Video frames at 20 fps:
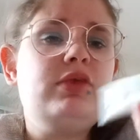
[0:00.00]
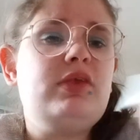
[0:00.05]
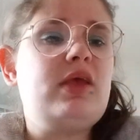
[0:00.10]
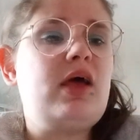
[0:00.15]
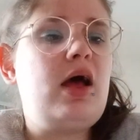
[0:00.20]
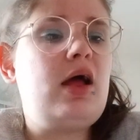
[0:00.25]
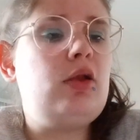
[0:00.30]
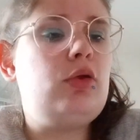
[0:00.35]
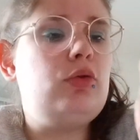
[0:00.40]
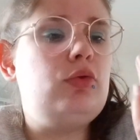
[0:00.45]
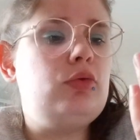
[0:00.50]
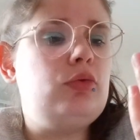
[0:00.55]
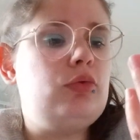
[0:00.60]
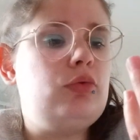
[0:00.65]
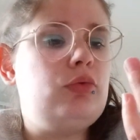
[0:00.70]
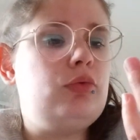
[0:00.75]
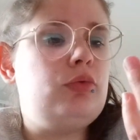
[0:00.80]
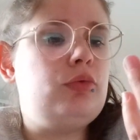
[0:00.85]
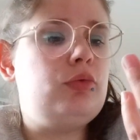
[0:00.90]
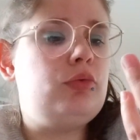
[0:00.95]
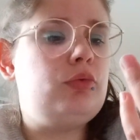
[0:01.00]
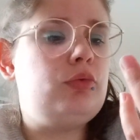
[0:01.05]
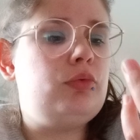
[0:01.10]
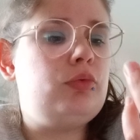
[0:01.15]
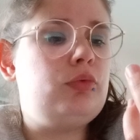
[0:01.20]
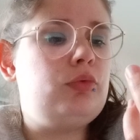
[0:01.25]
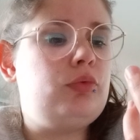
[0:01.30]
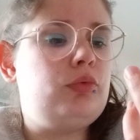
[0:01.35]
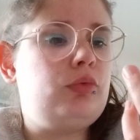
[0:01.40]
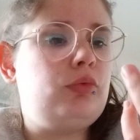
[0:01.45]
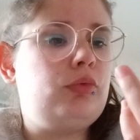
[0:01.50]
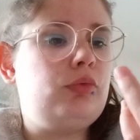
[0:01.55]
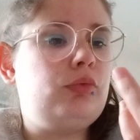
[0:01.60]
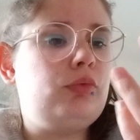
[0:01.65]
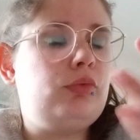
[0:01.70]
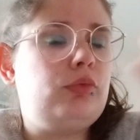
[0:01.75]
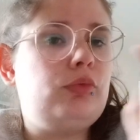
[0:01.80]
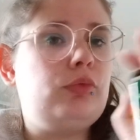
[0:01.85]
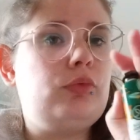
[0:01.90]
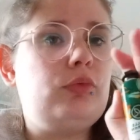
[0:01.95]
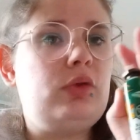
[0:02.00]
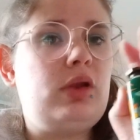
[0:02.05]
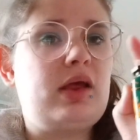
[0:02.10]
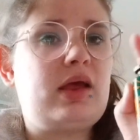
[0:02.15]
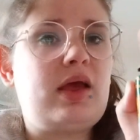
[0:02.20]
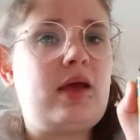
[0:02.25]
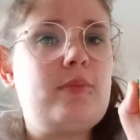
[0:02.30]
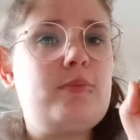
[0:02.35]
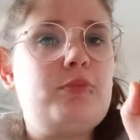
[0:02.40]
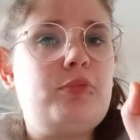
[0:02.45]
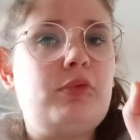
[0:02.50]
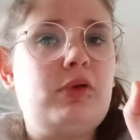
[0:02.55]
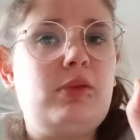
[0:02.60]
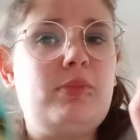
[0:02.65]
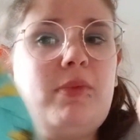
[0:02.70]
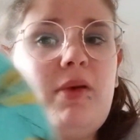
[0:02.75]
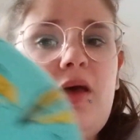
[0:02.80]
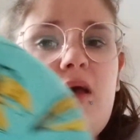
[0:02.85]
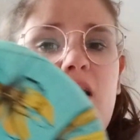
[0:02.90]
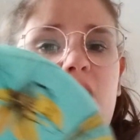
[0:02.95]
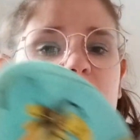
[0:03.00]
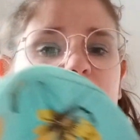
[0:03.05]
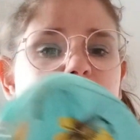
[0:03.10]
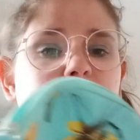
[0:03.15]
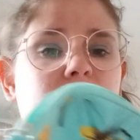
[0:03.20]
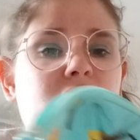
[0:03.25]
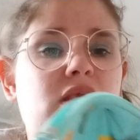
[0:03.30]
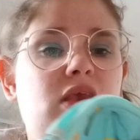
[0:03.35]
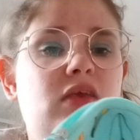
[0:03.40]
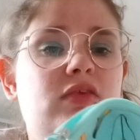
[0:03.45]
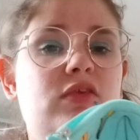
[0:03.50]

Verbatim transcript: il y a le la crème pour les mains à la vanille.